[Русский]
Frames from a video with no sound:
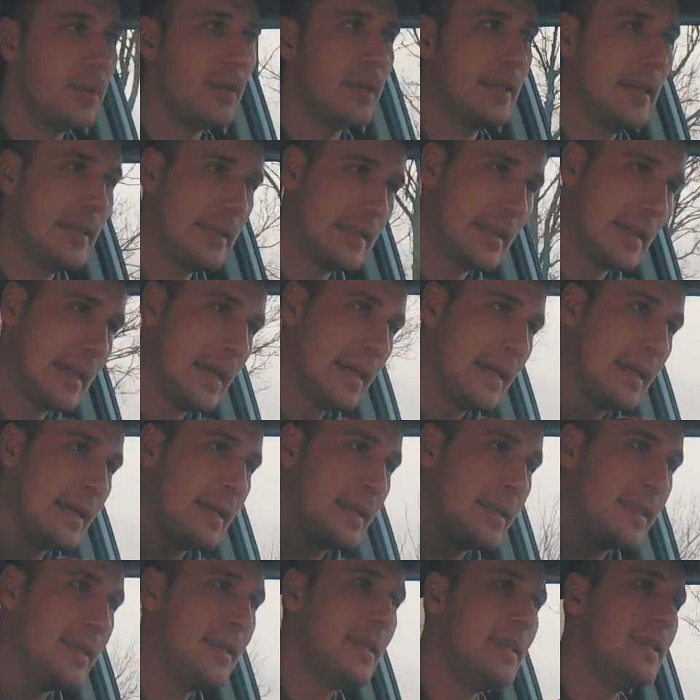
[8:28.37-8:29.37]
это было
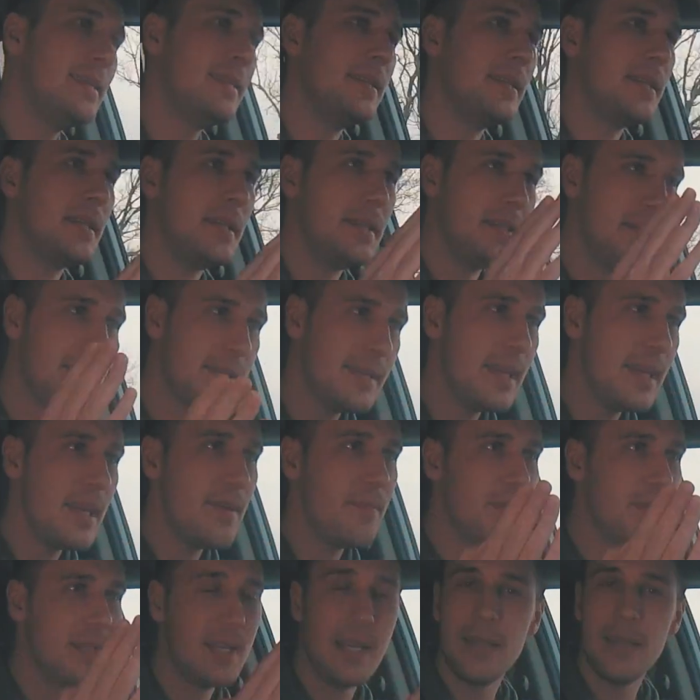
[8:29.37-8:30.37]
где-то
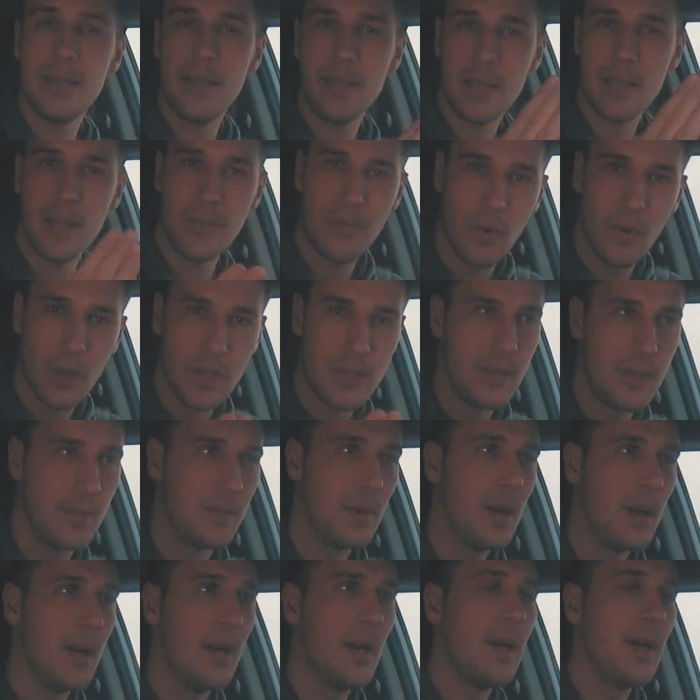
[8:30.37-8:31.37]
10,7,
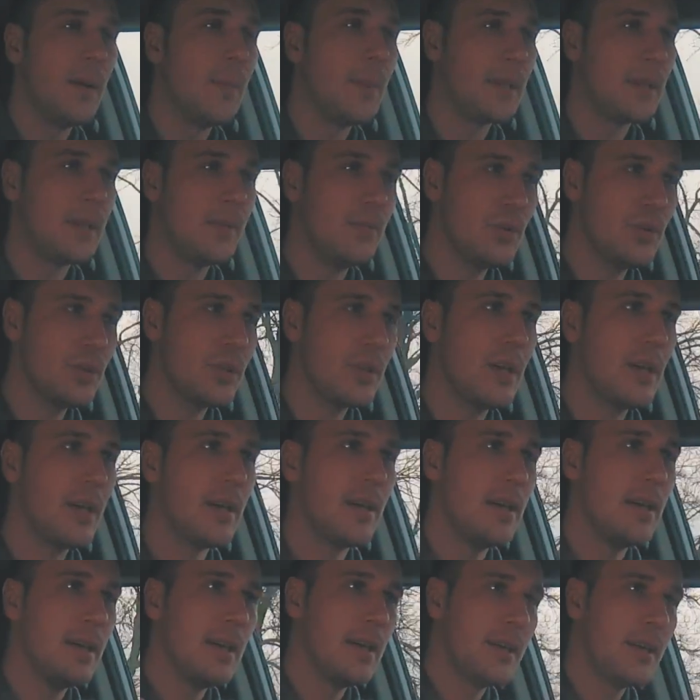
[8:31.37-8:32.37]
10,8.
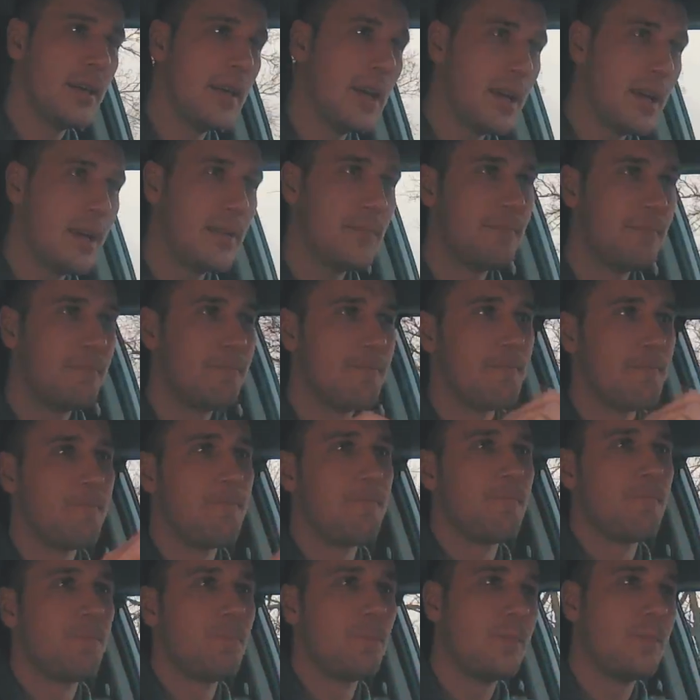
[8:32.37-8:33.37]
Потому что я...
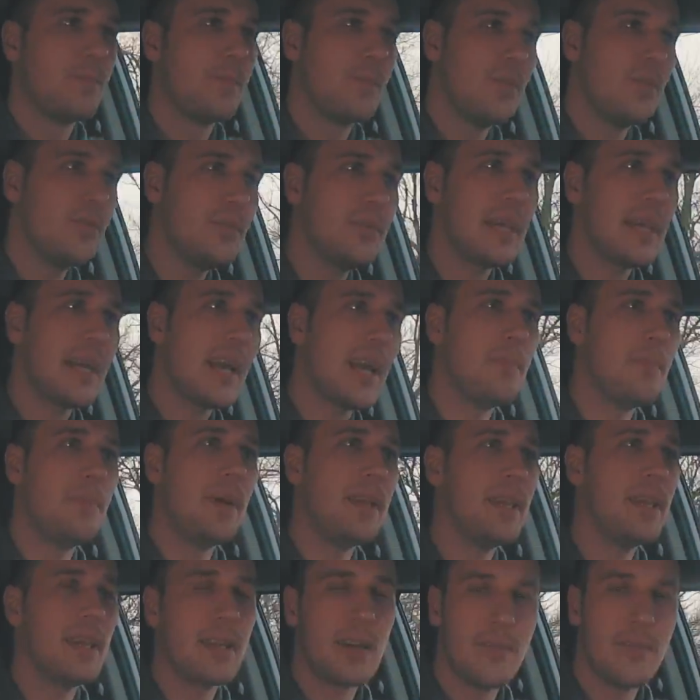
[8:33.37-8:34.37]
Ну,
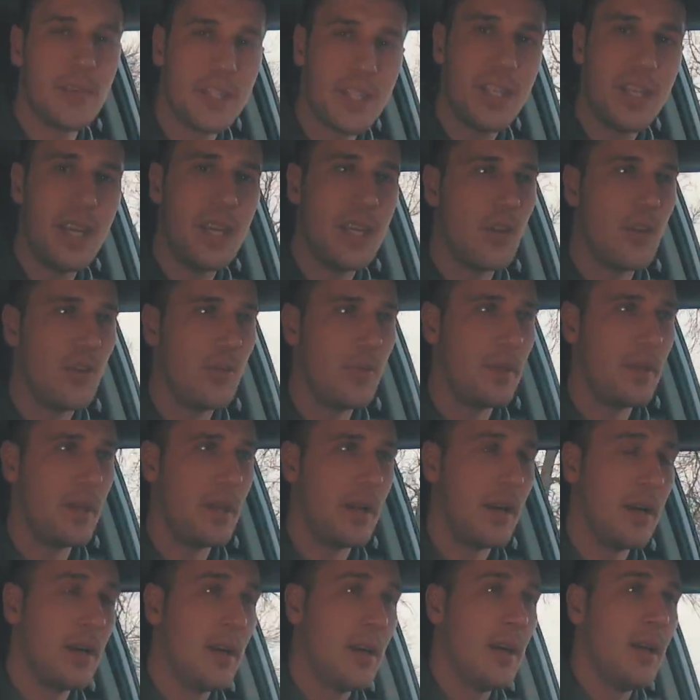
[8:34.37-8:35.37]
такая манера
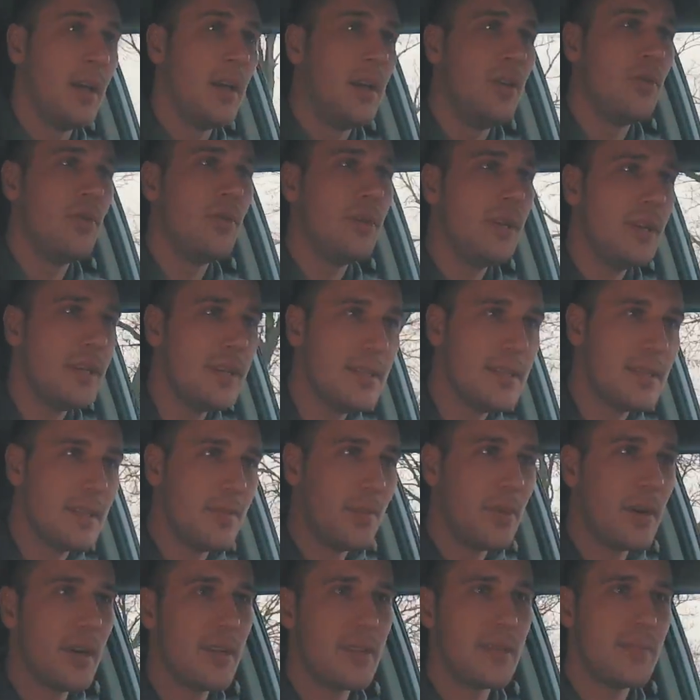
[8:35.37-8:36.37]
вождения у меня. Но
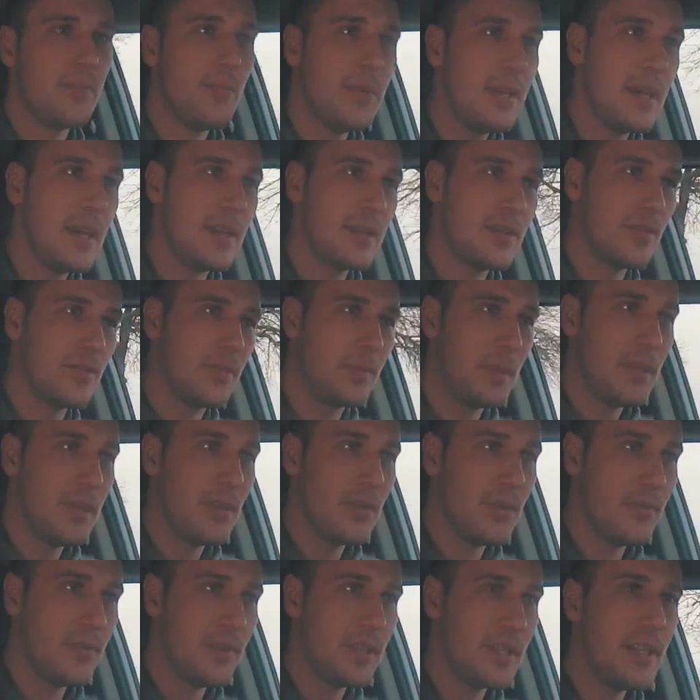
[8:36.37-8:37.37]
я не собираюсь менять
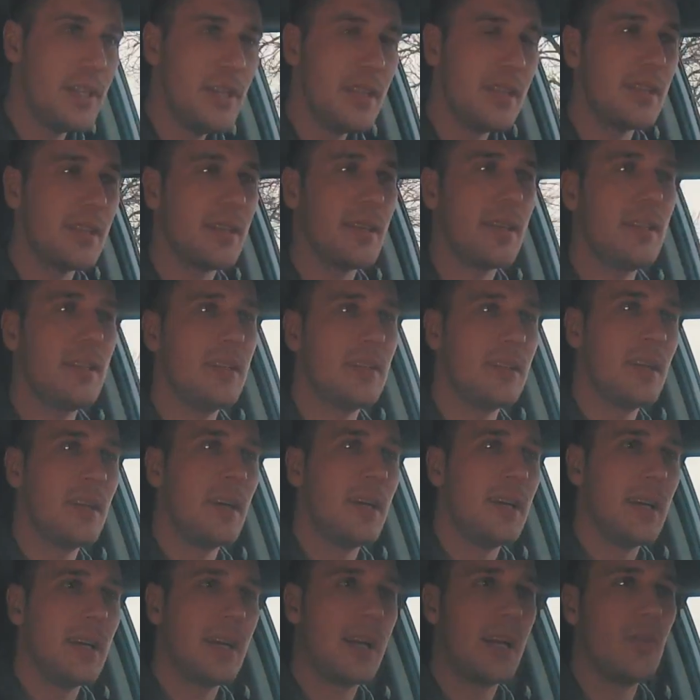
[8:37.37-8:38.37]
свою манеру вождения
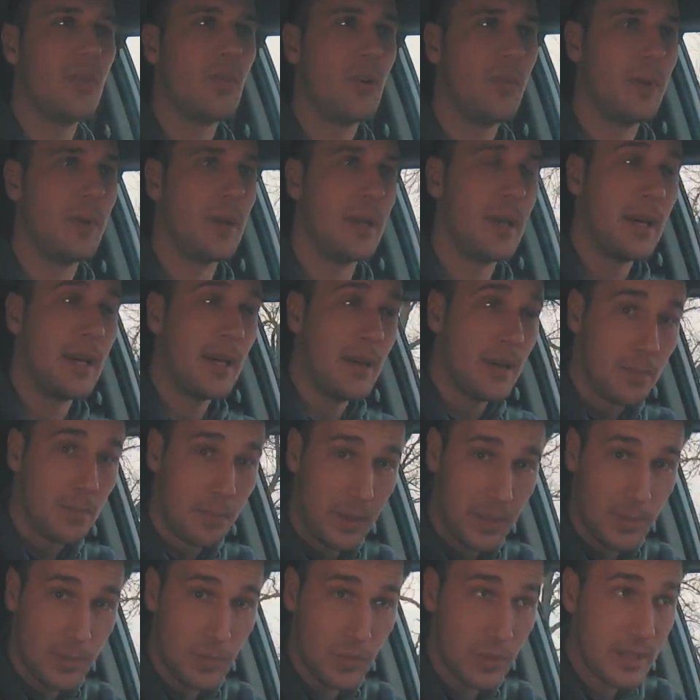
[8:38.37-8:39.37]
ради экономии.
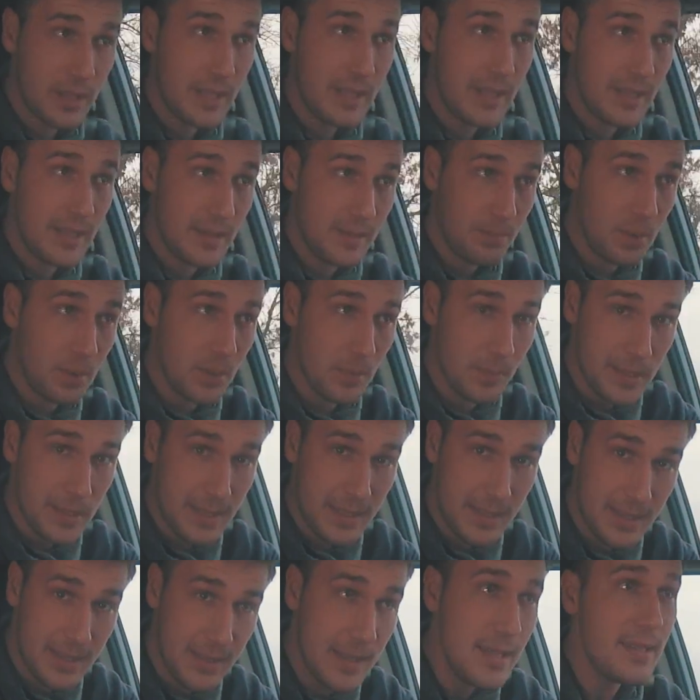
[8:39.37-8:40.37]
Потому что
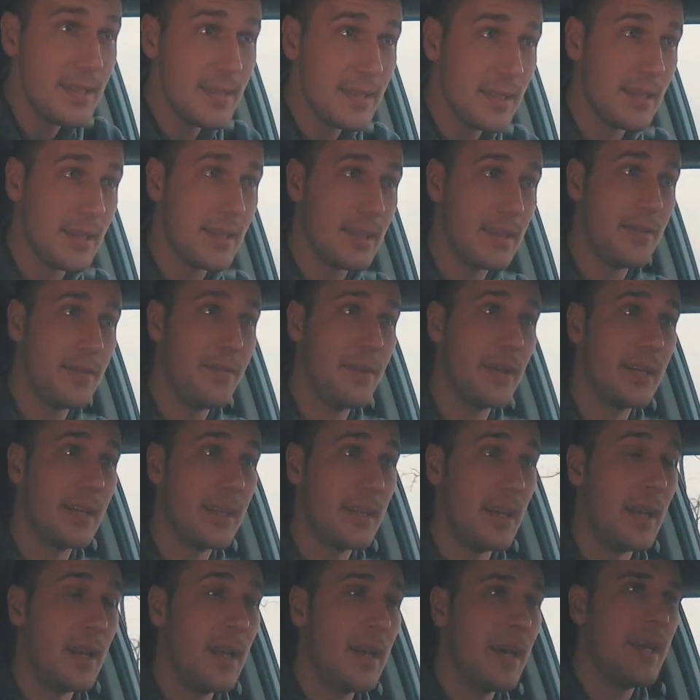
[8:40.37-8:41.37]
был бы здесь дизельный
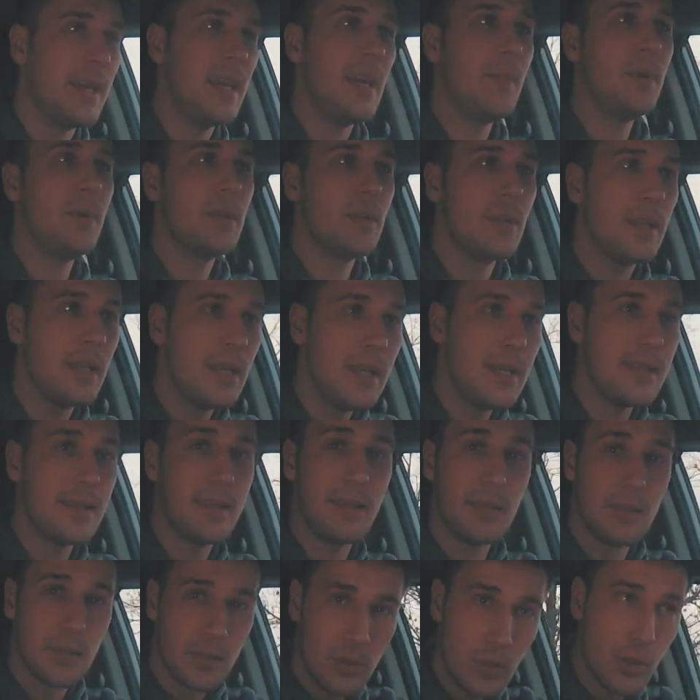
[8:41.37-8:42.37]
двигатель, я бы
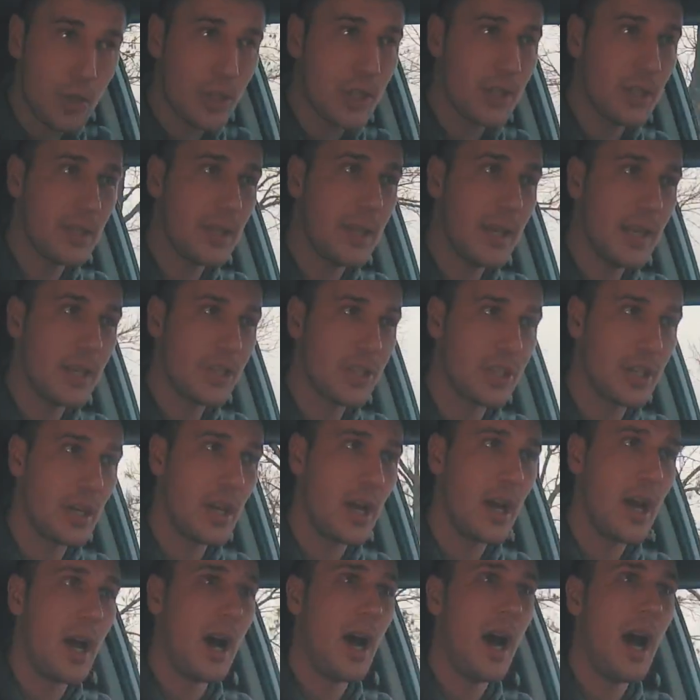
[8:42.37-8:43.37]
ездил точно
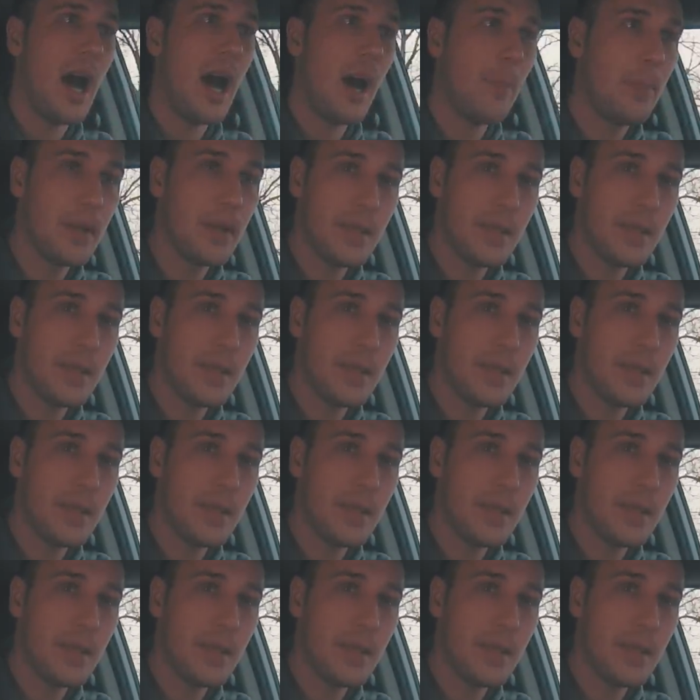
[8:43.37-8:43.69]
так же,